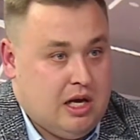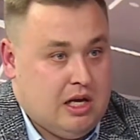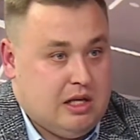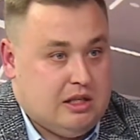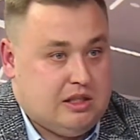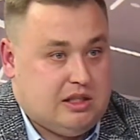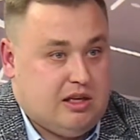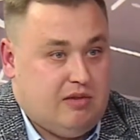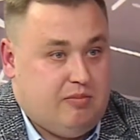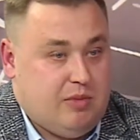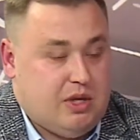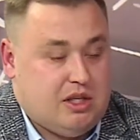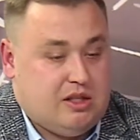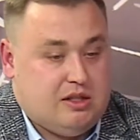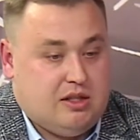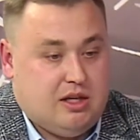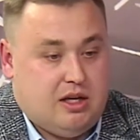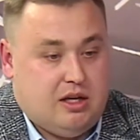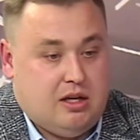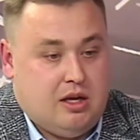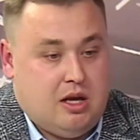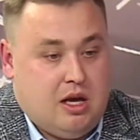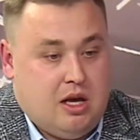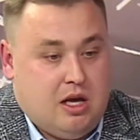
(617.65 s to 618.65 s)

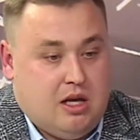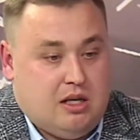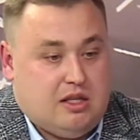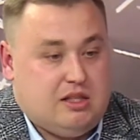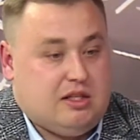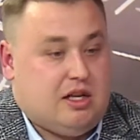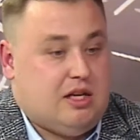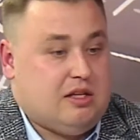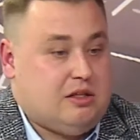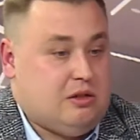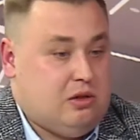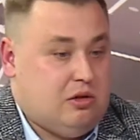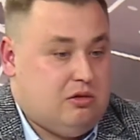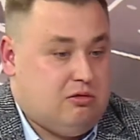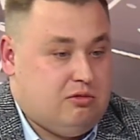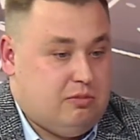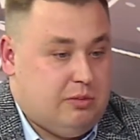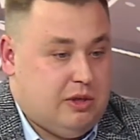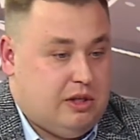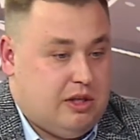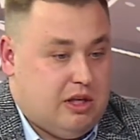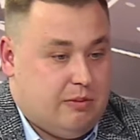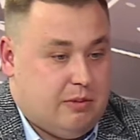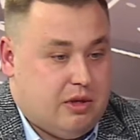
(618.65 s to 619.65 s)
Совместно с Козловым
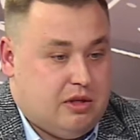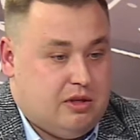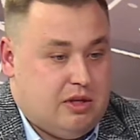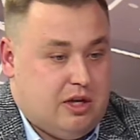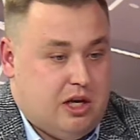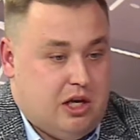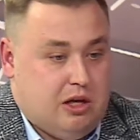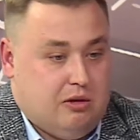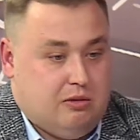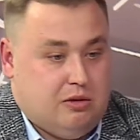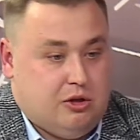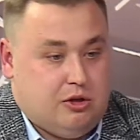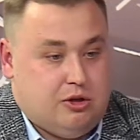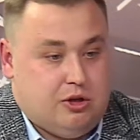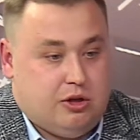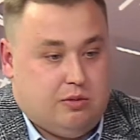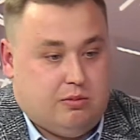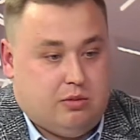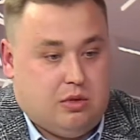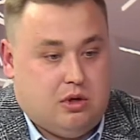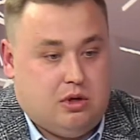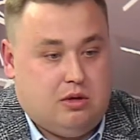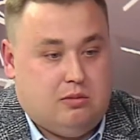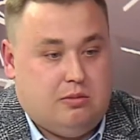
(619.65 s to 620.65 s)
Дмитрием
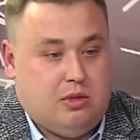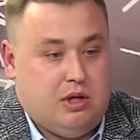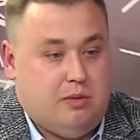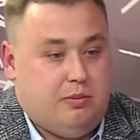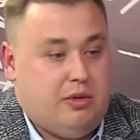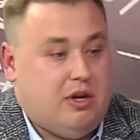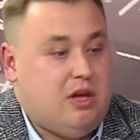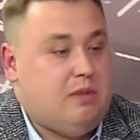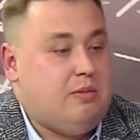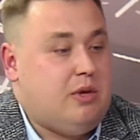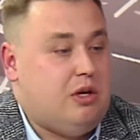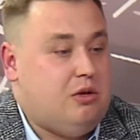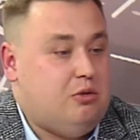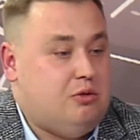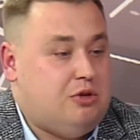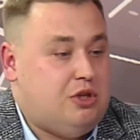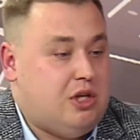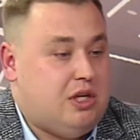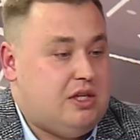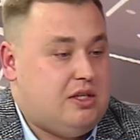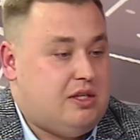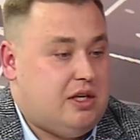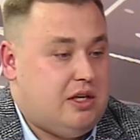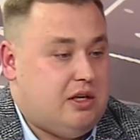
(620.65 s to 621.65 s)
Андреевичем мы принимали
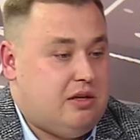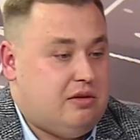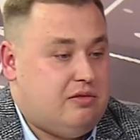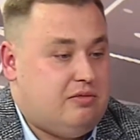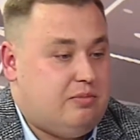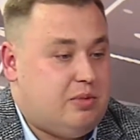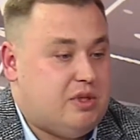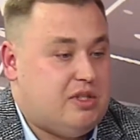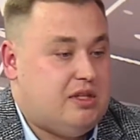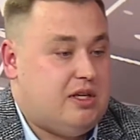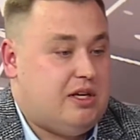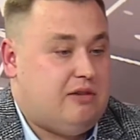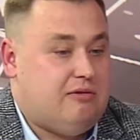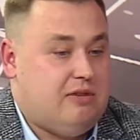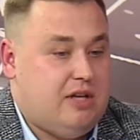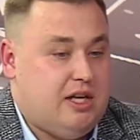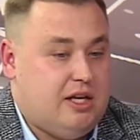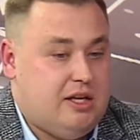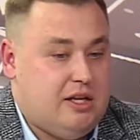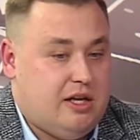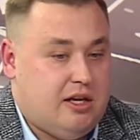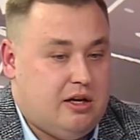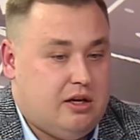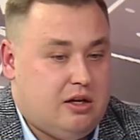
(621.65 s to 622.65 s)
участие в
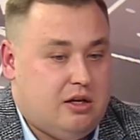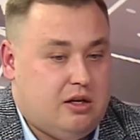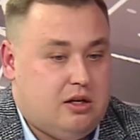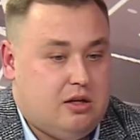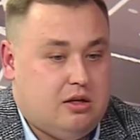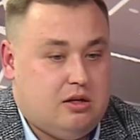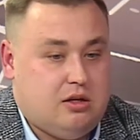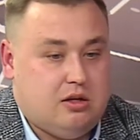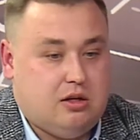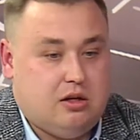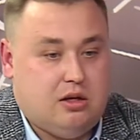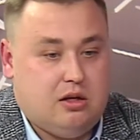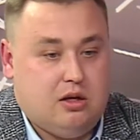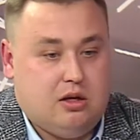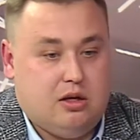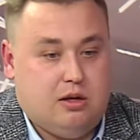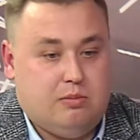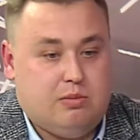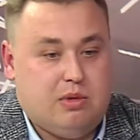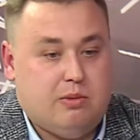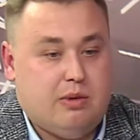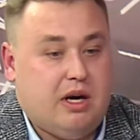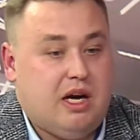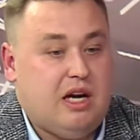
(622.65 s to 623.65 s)
поздравлениях а,
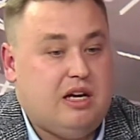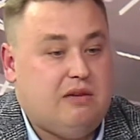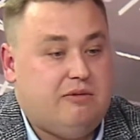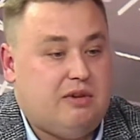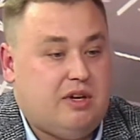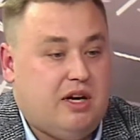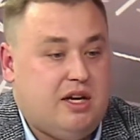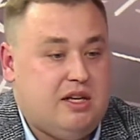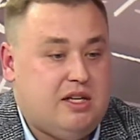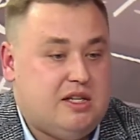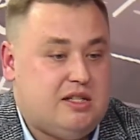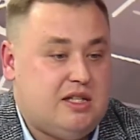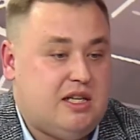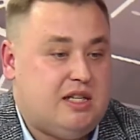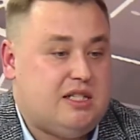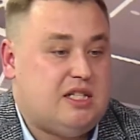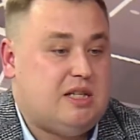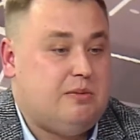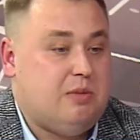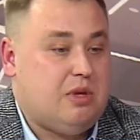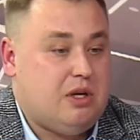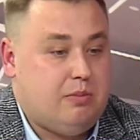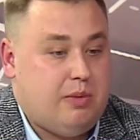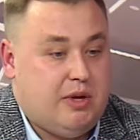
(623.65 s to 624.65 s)
помогали в
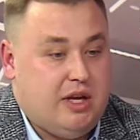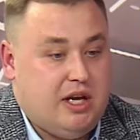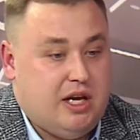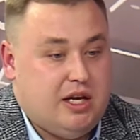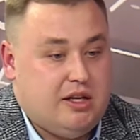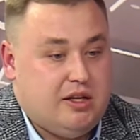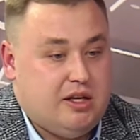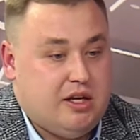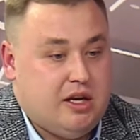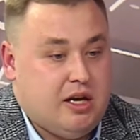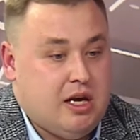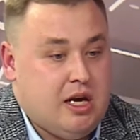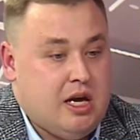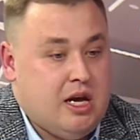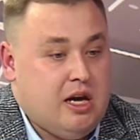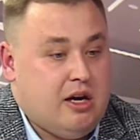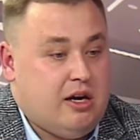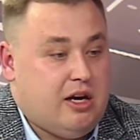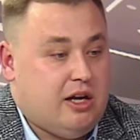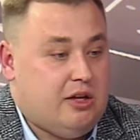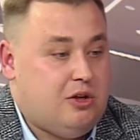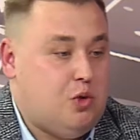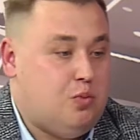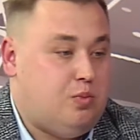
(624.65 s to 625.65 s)
организации мероприятий
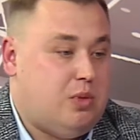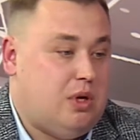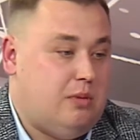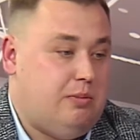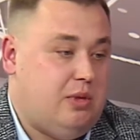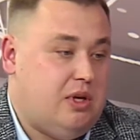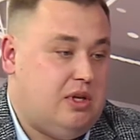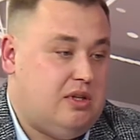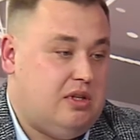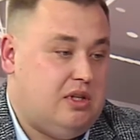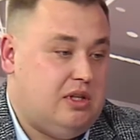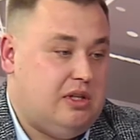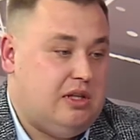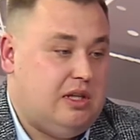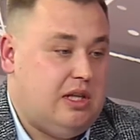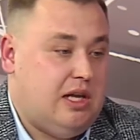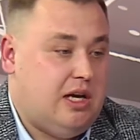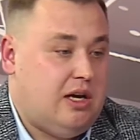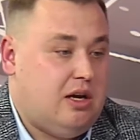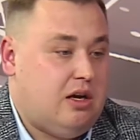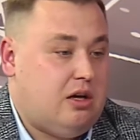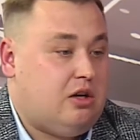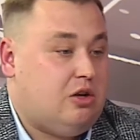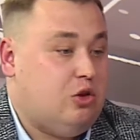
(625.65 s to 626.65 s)
ко Дню Победы
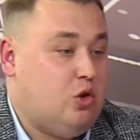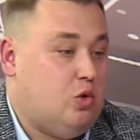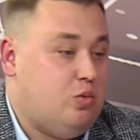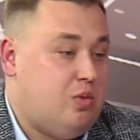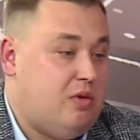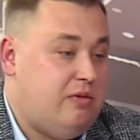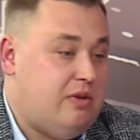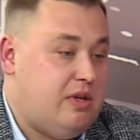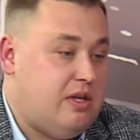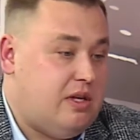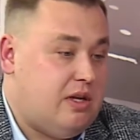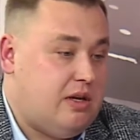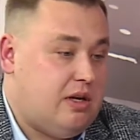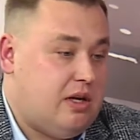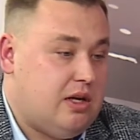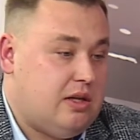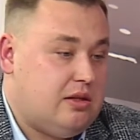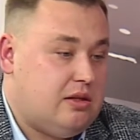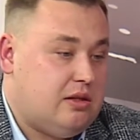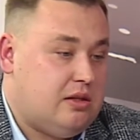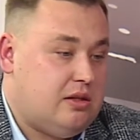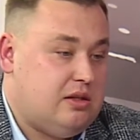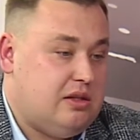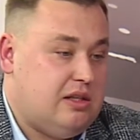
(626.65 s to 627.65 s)
для клуба
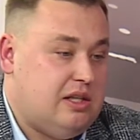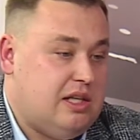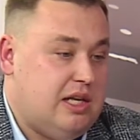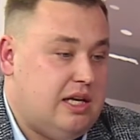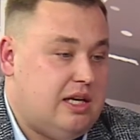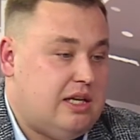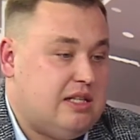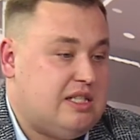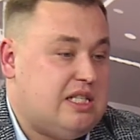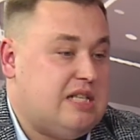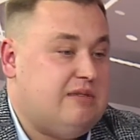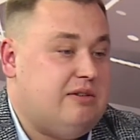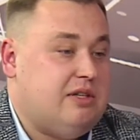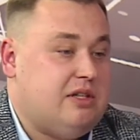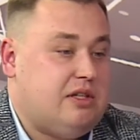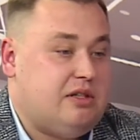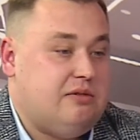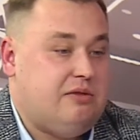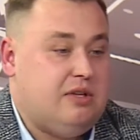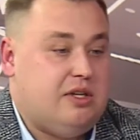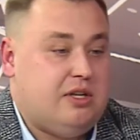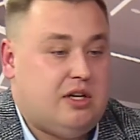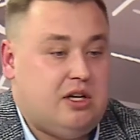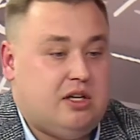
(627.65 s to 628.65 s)
ветеран, для совета
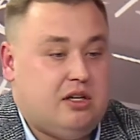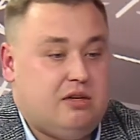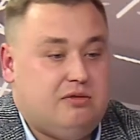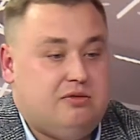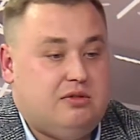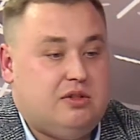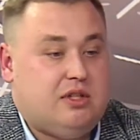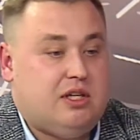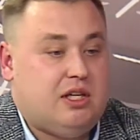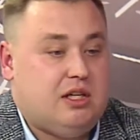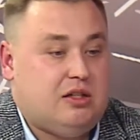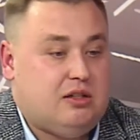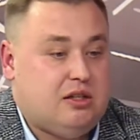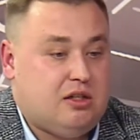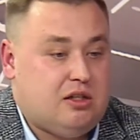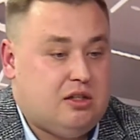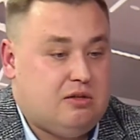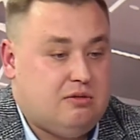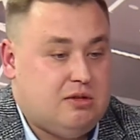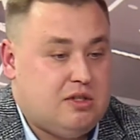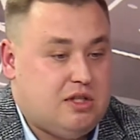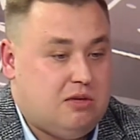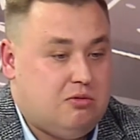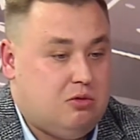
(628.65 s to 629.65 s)
ветеранов
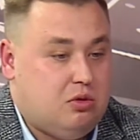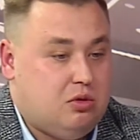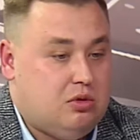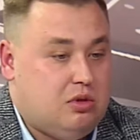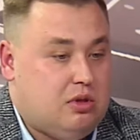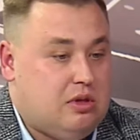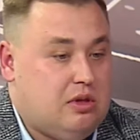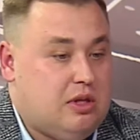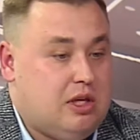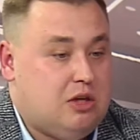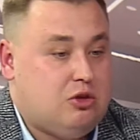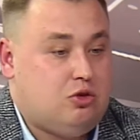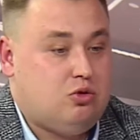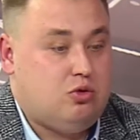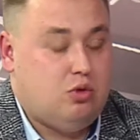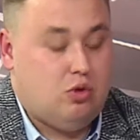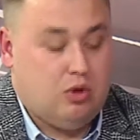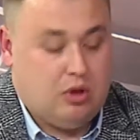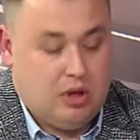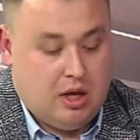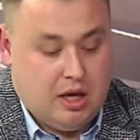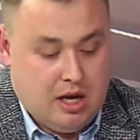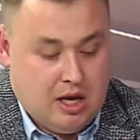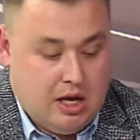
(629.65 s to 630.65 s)
тракторного завода, для
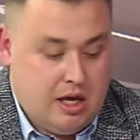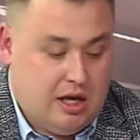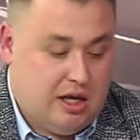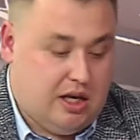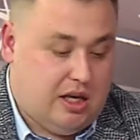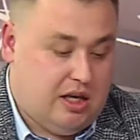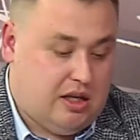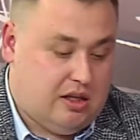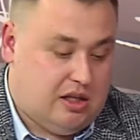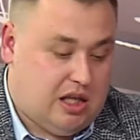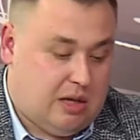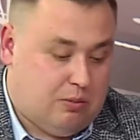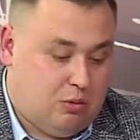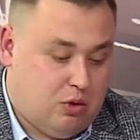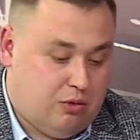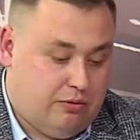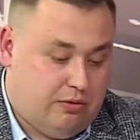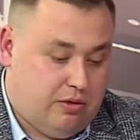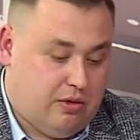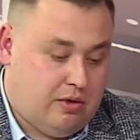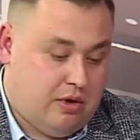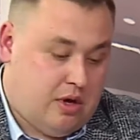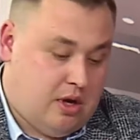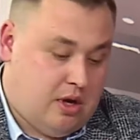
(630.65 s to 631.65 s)
школ и домов